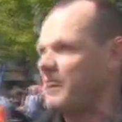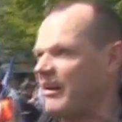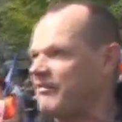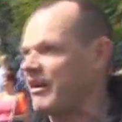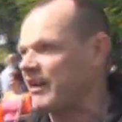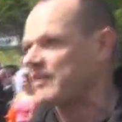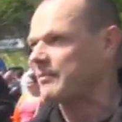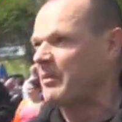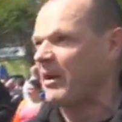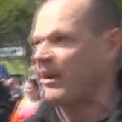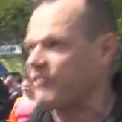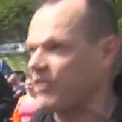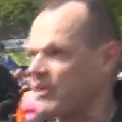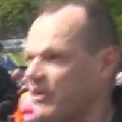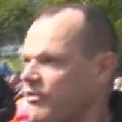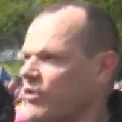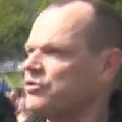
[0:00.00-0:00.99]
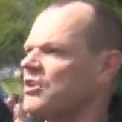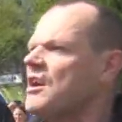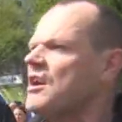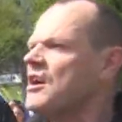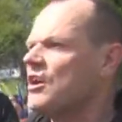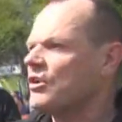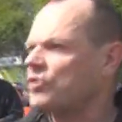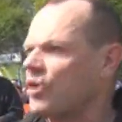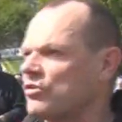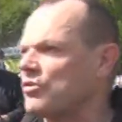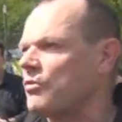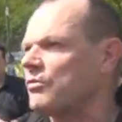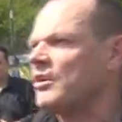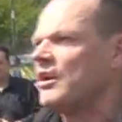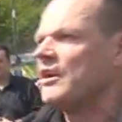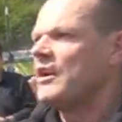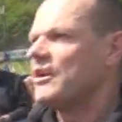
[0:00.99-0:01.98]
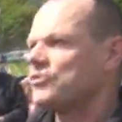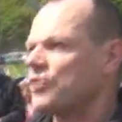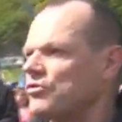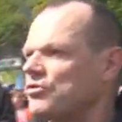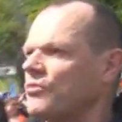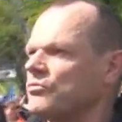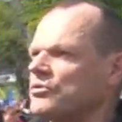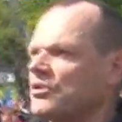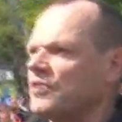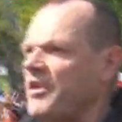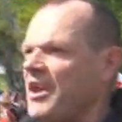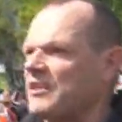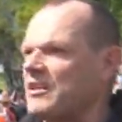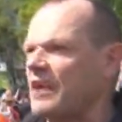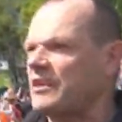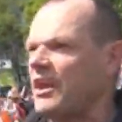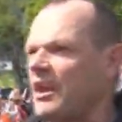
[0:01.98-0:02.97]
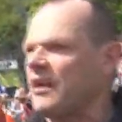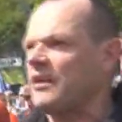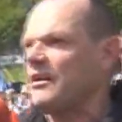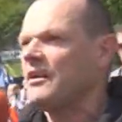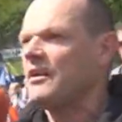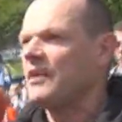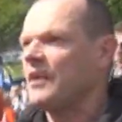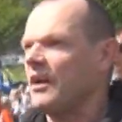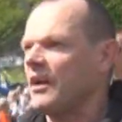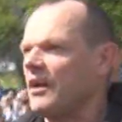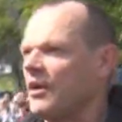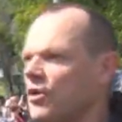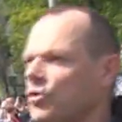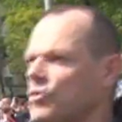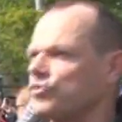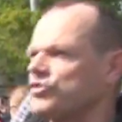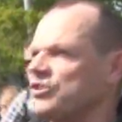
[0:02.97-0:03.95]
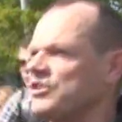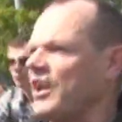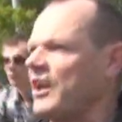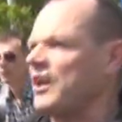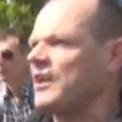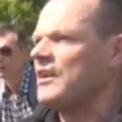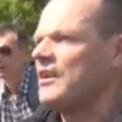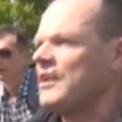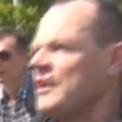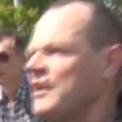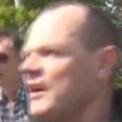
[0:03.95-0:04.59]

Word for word: Prawa i Sprawiedliwości. To są, to są dwie takie e, różne e,